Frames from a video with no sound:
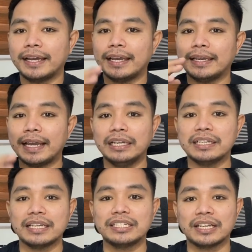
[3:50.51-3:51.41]
Kaya I
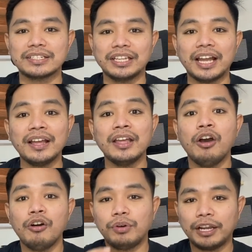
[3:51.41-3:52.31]
highly suggest na
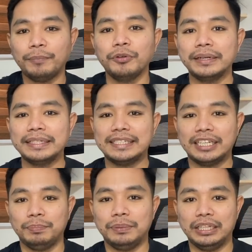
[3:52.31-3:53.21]
huwag ka pong
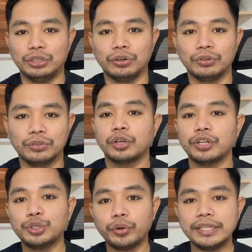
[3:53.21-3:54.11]
mag-skip dito. So
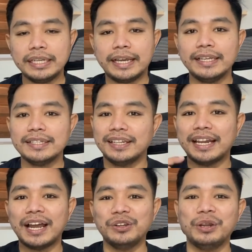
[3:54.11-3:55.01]
as you can see guys,
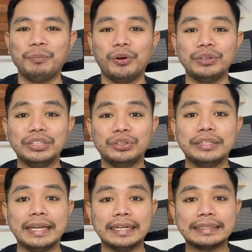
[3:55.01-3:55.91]
nanalo na po ako dito
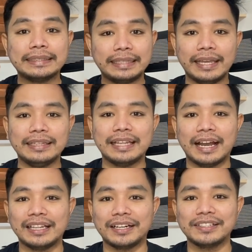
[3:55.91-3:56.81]
ng $10
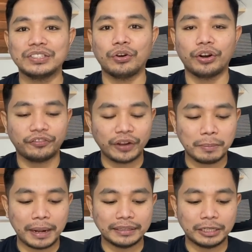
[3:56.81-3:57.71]
or
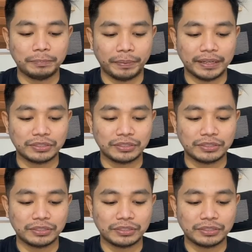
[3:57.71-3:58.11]
500